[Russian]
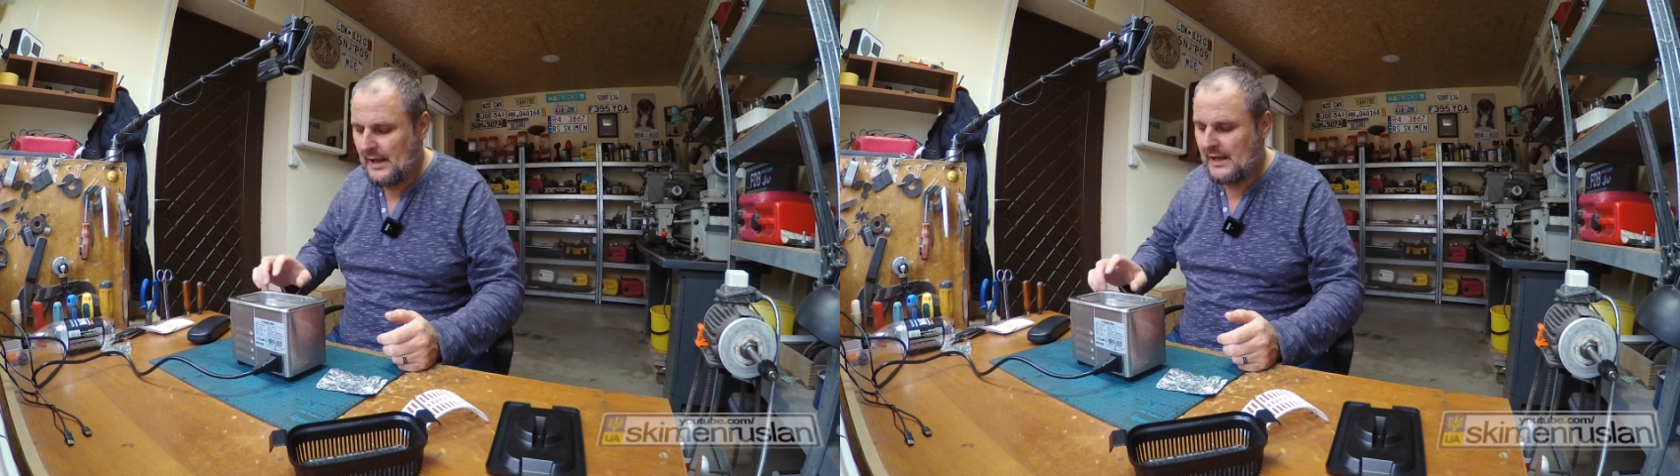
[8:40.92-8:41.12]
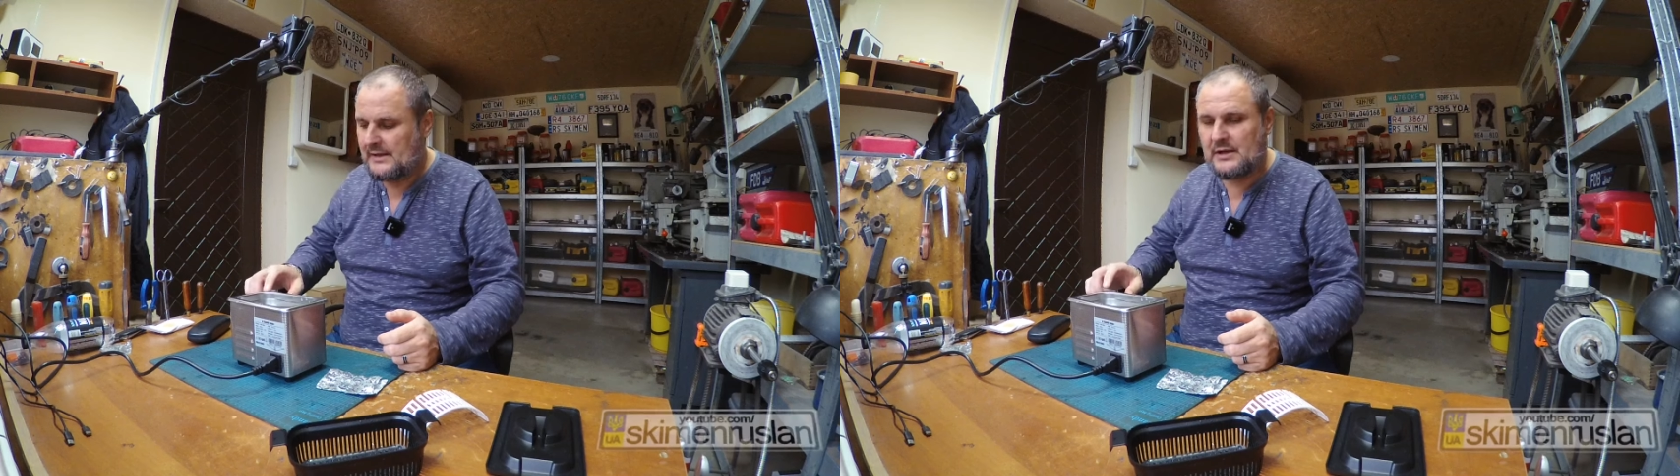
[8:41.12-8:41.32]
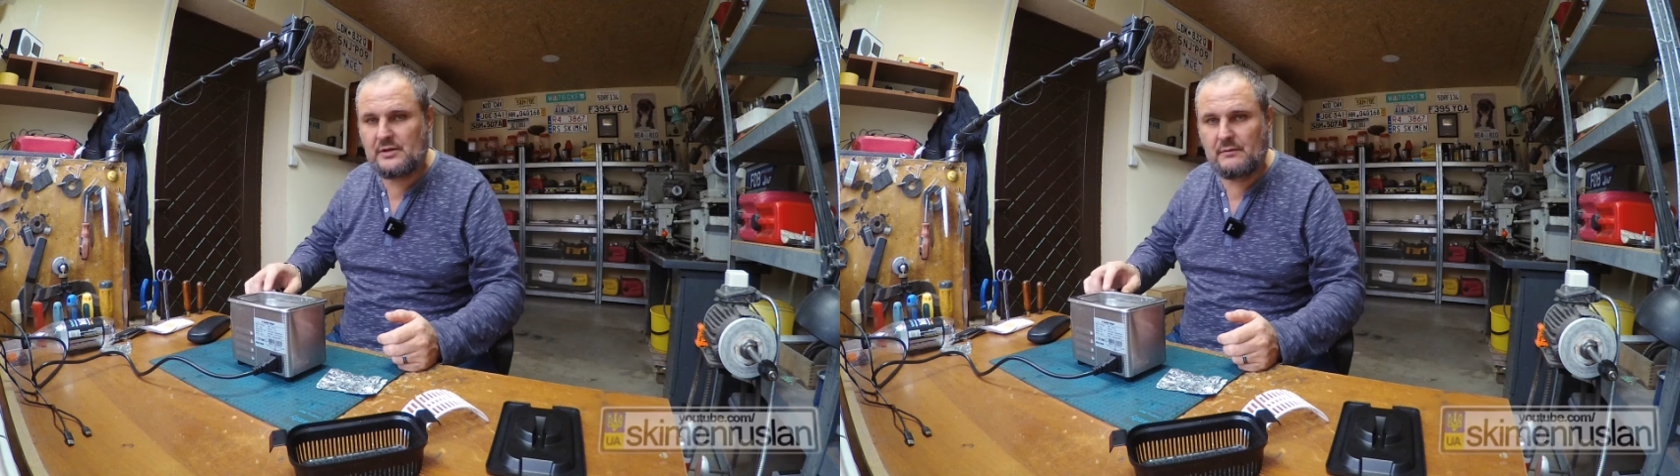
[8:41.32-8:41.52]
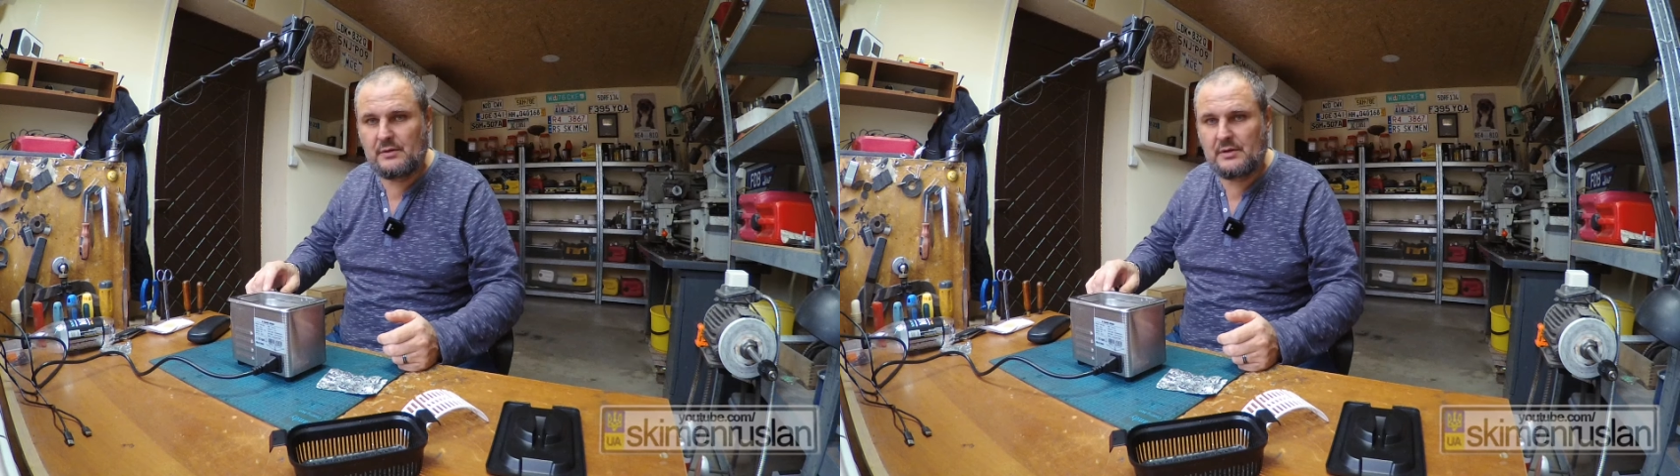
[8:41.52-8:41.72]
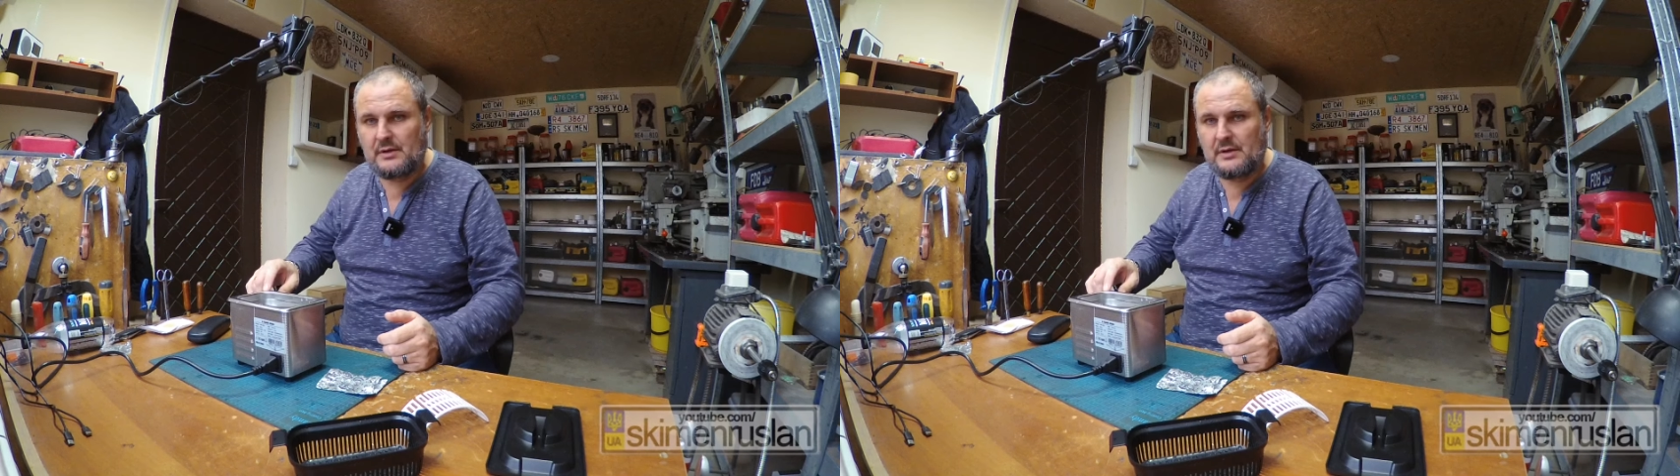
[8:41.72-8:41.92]
А та, что
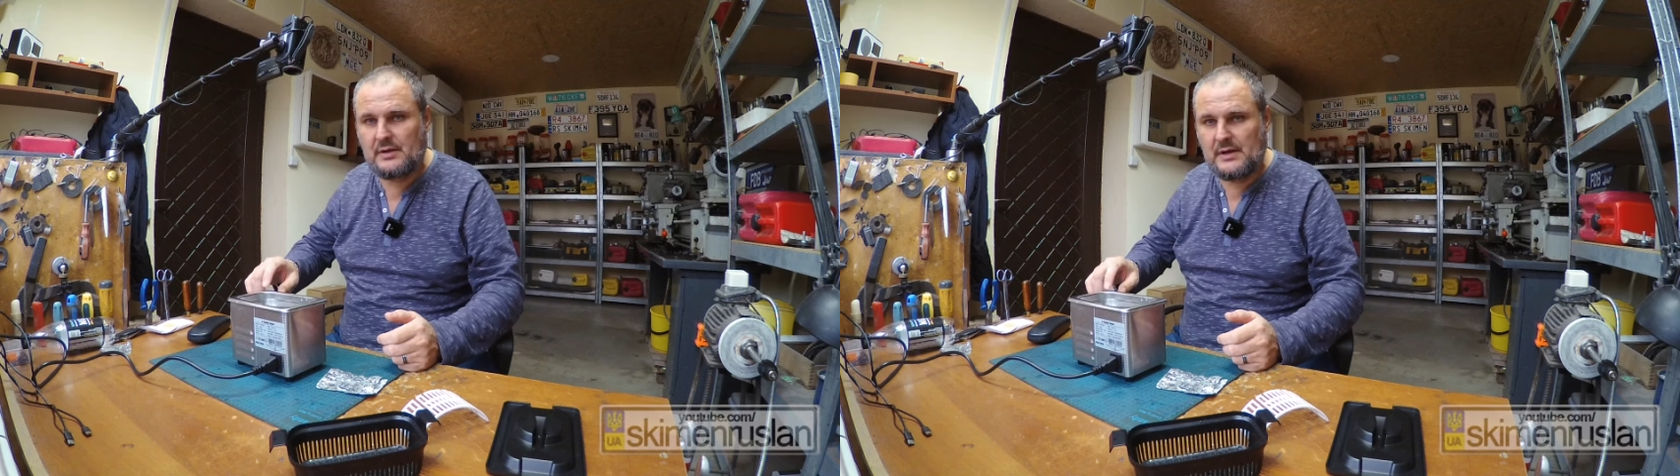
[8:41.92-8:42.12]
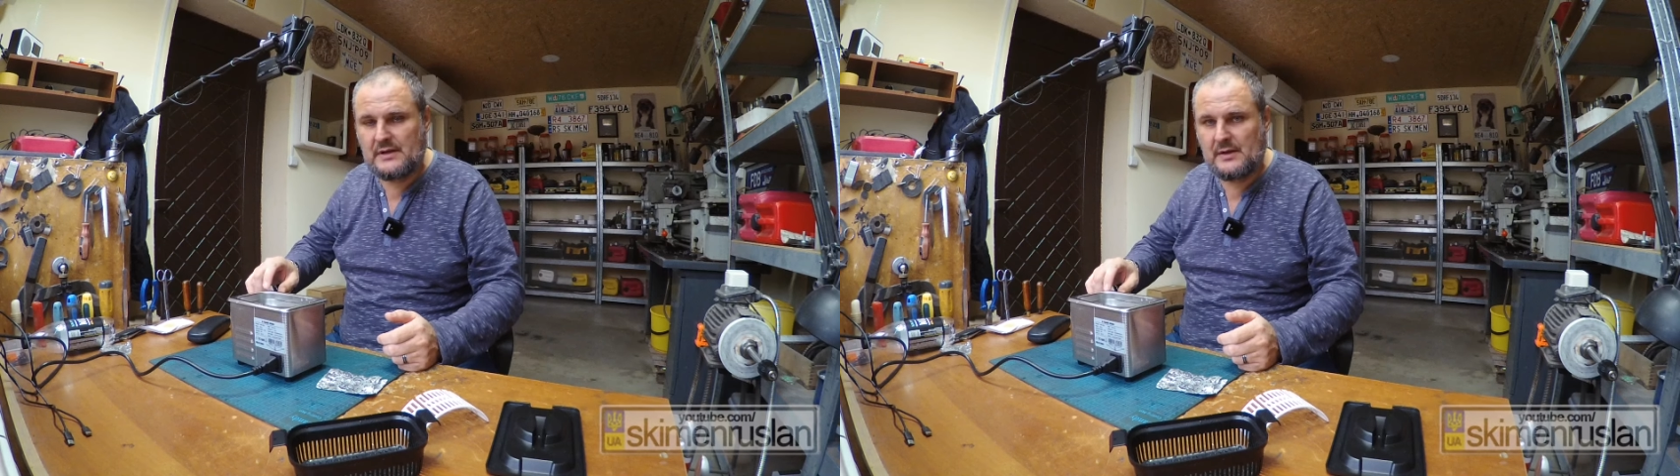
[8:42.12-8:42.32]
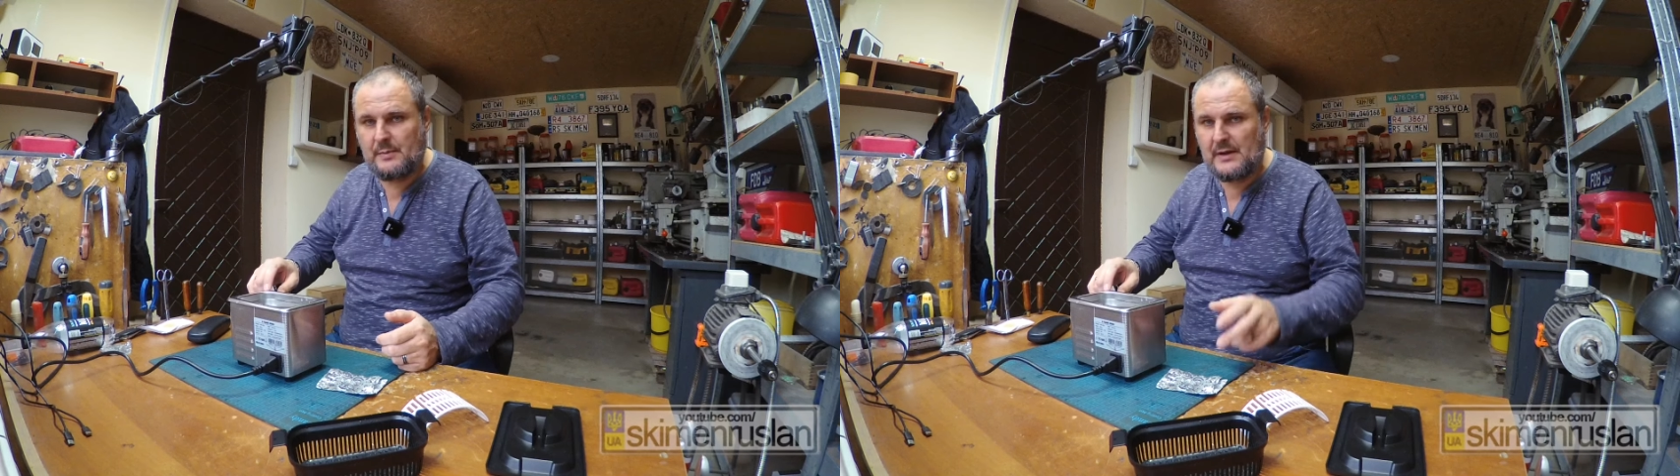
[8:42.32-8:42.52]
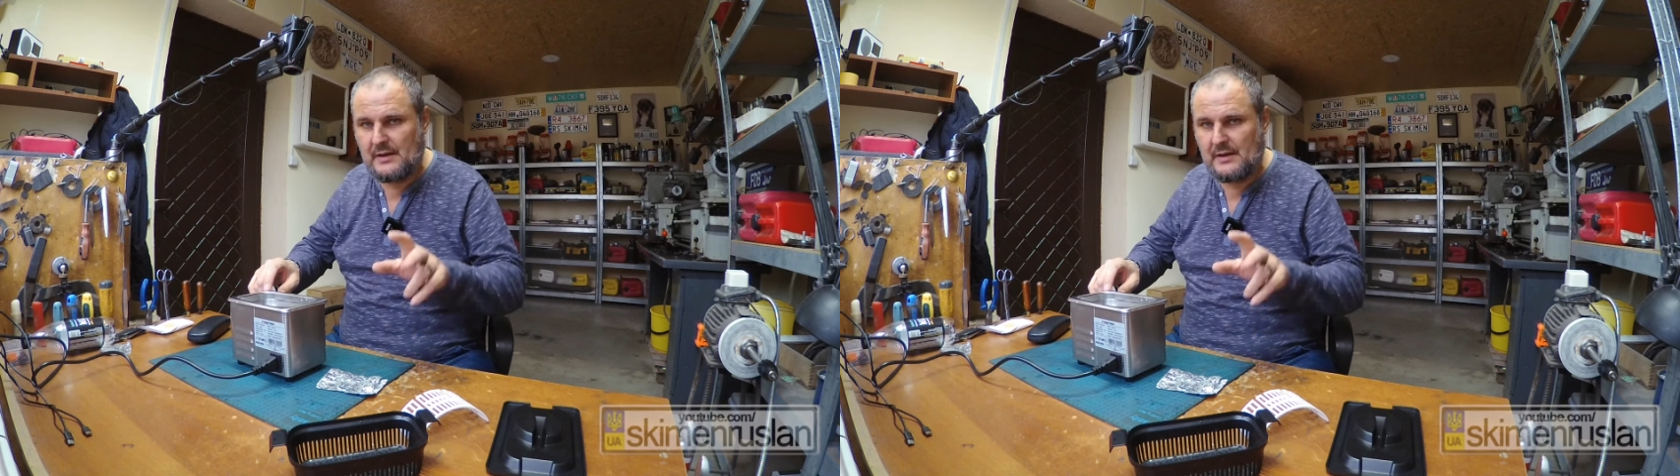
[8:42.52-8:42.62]
вот 35, э,